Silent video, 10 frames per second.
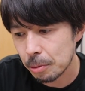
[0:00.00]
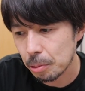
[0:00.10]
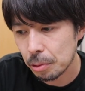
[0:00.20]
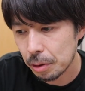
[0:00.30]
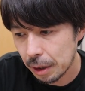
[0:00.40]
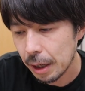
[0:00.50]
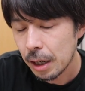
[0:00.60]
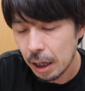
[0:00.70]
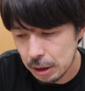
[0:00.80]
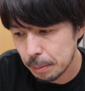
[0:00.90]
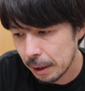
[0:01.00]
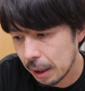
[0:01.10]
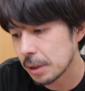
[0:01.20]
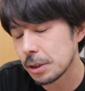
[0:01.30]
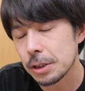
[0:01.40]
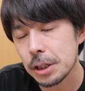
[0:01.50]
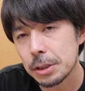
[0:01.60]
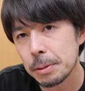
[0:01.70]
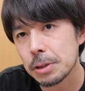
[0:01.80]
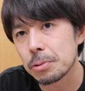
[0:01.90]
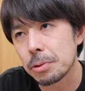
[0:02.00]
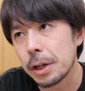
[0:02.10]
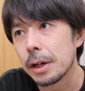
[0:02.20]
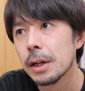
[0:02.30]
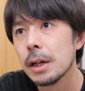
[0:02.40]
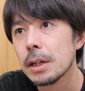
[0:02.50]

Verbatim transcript: ということでね、発売開始いたしますので、